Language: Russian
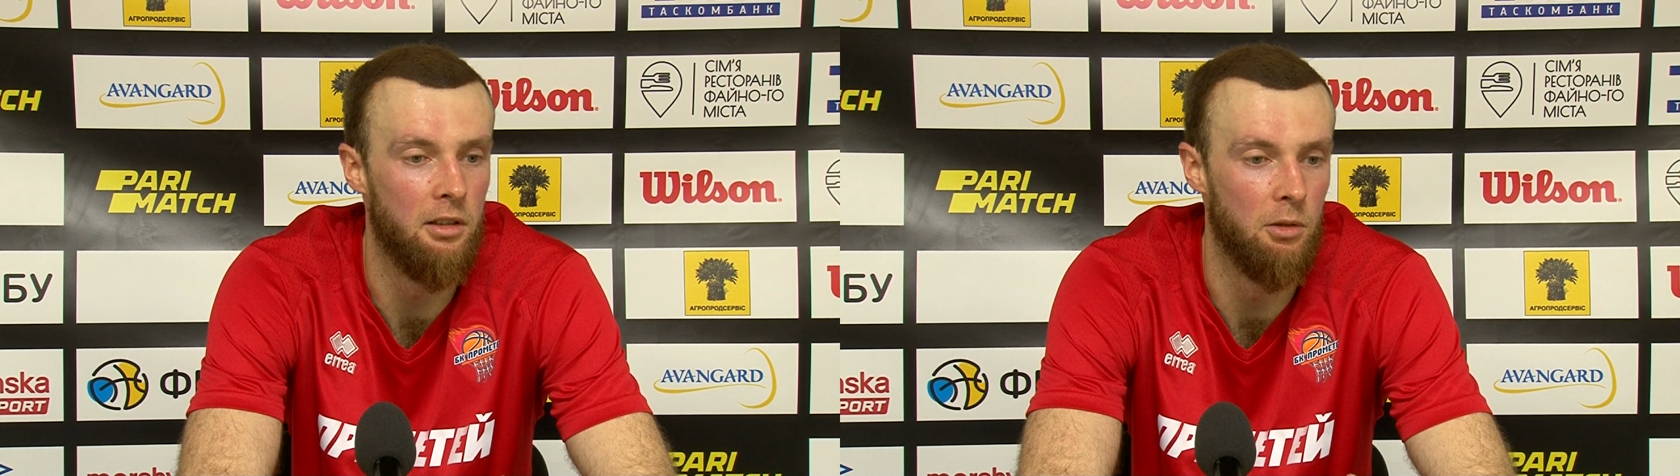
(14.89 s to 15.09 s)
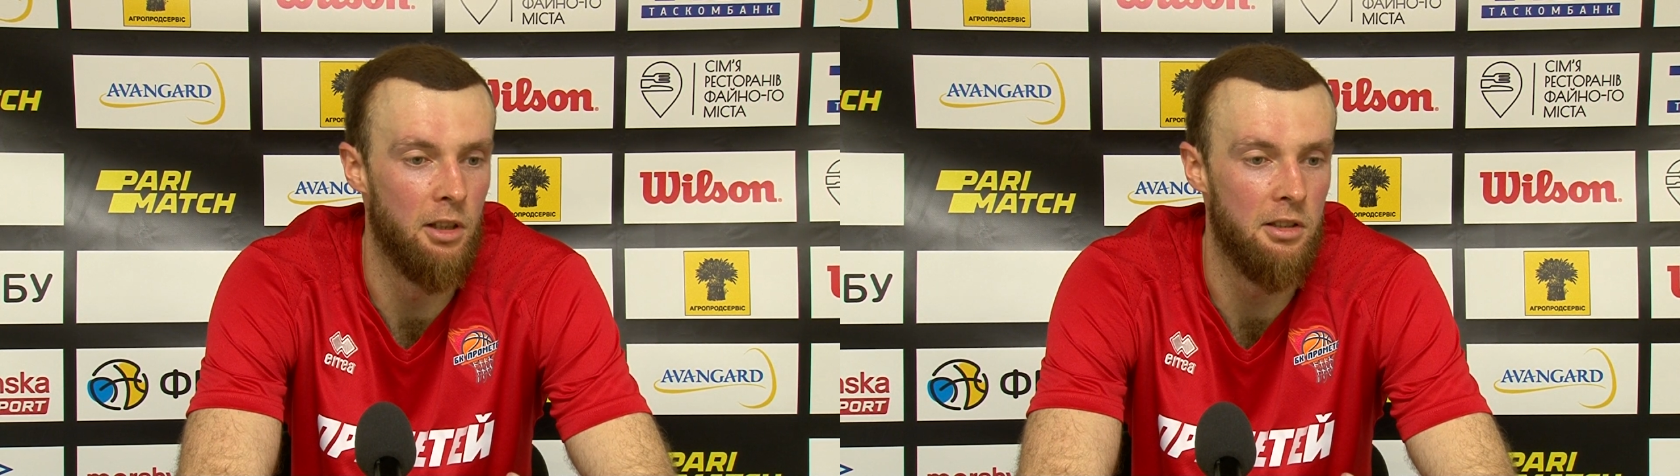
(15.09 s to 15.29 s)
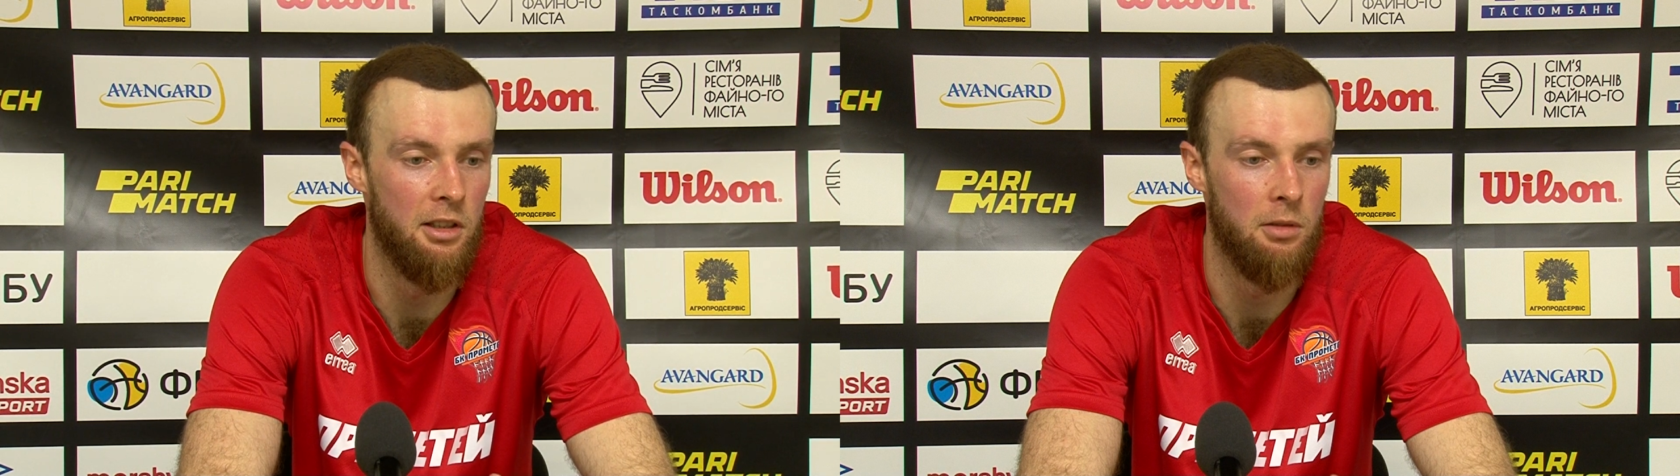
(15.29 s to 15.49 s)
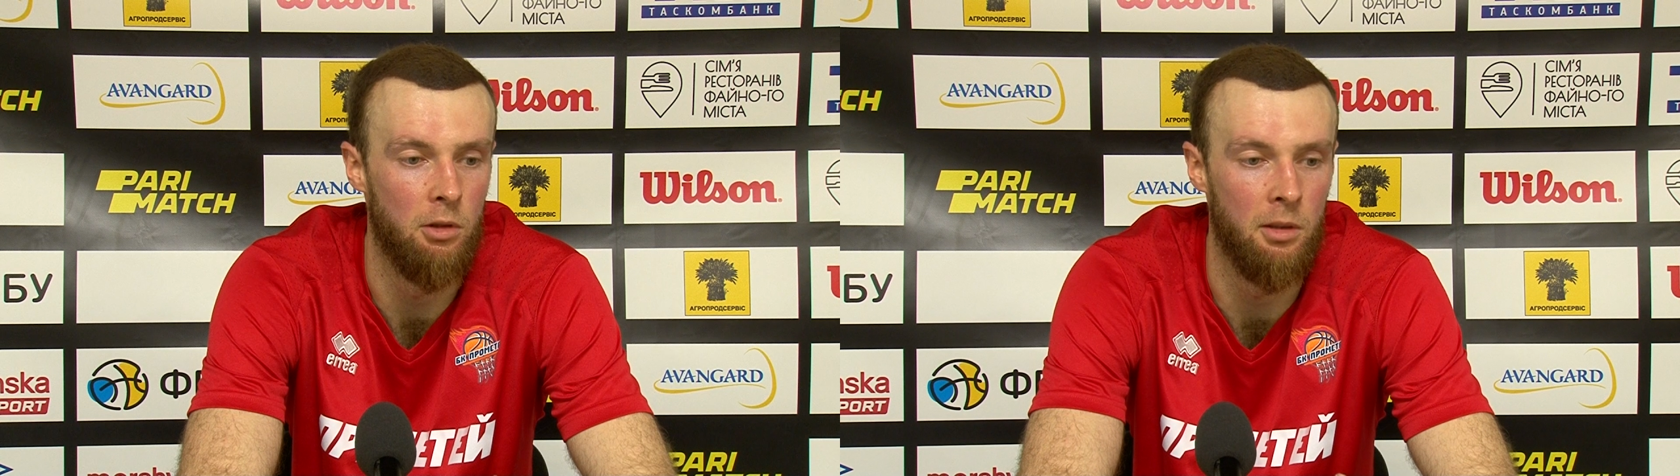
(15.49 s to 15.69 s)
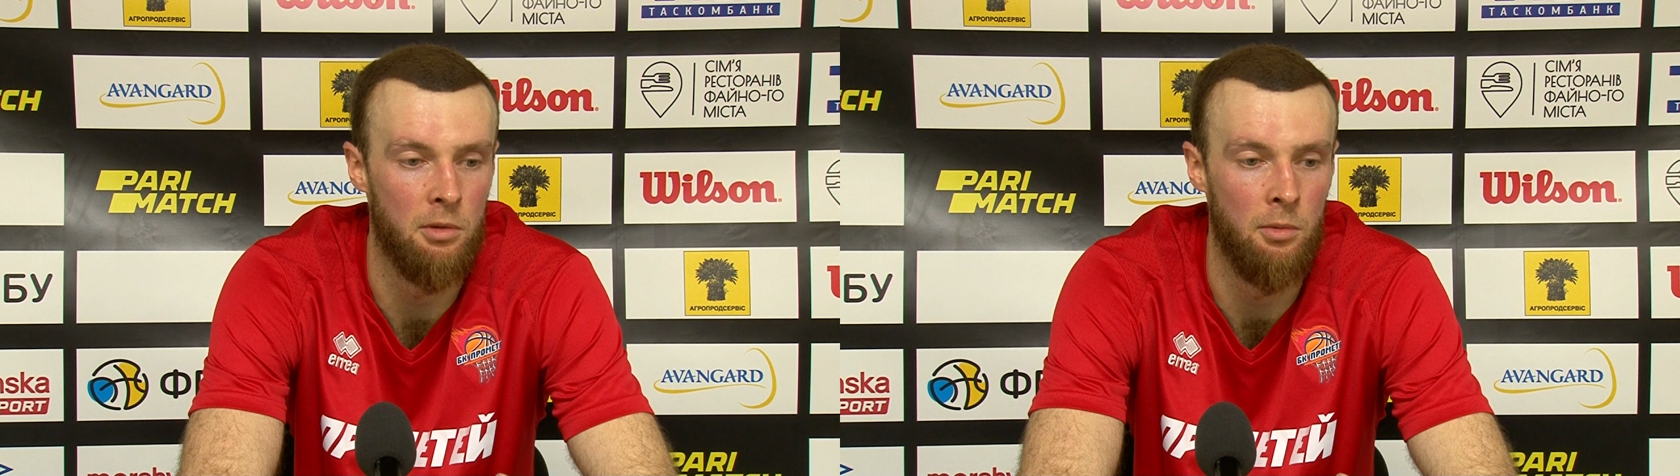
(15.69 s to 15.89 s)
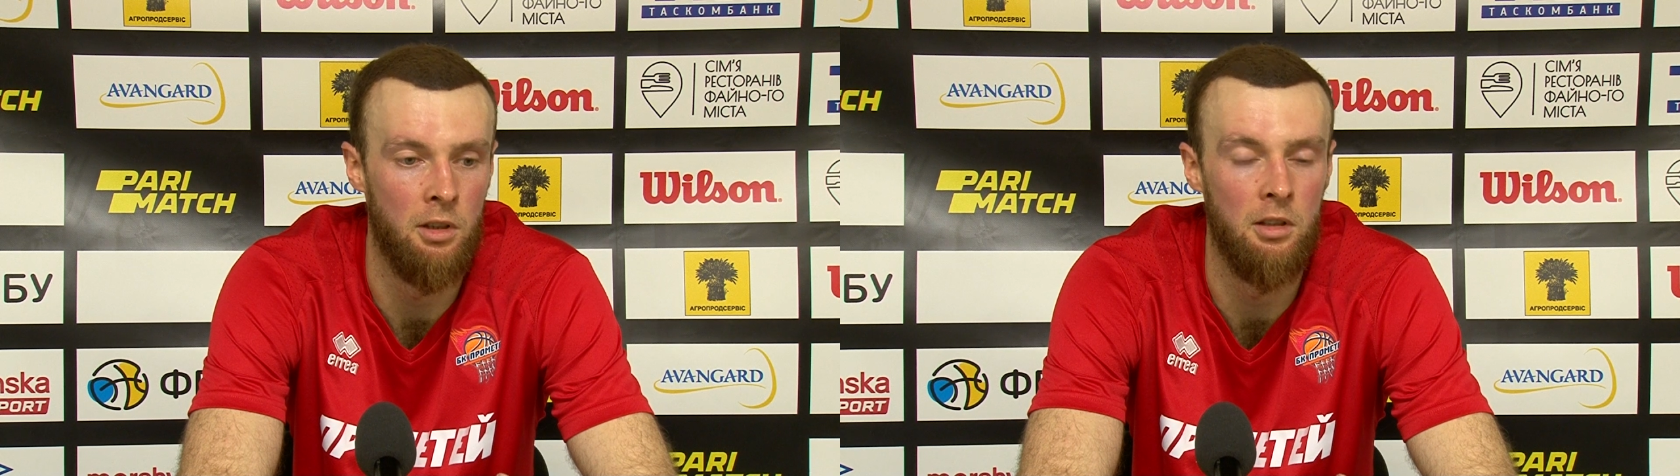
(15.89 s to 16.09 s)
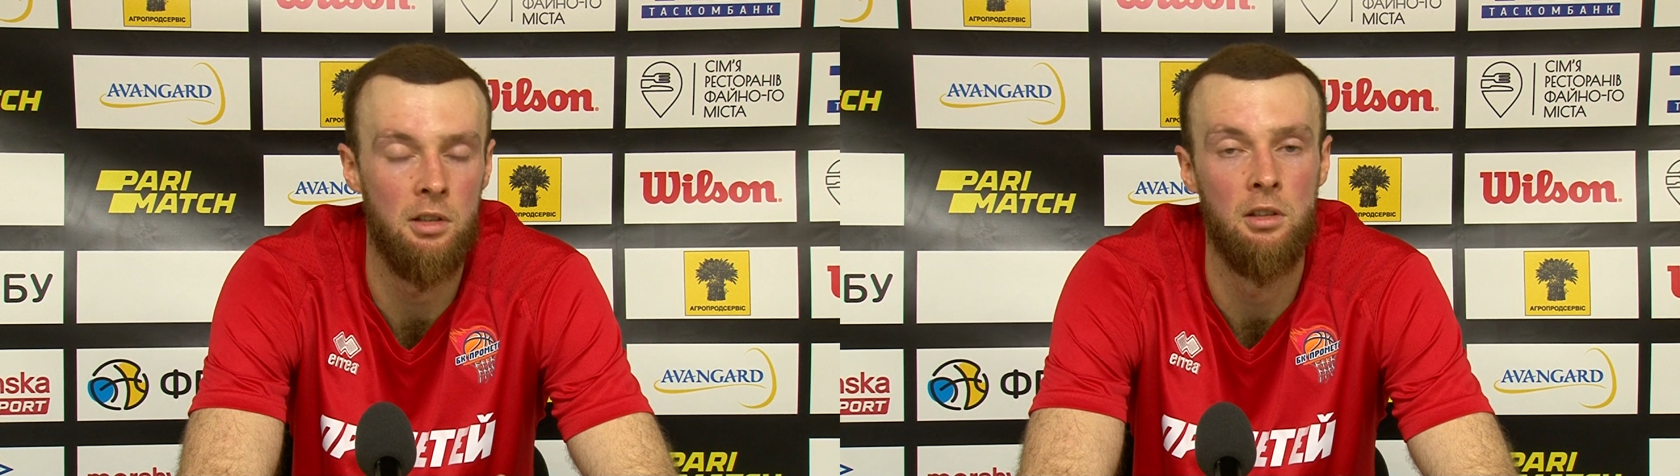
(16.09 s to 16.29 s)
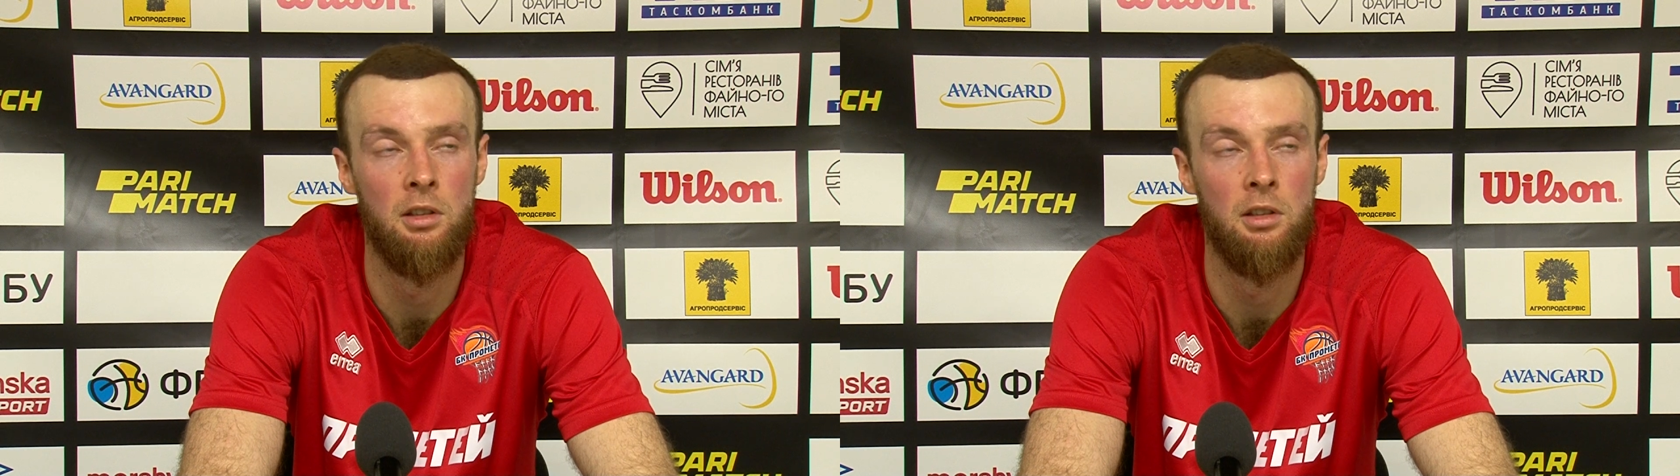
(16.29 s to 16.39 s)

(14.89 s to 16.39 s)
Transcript: у нас есть его кем заменить.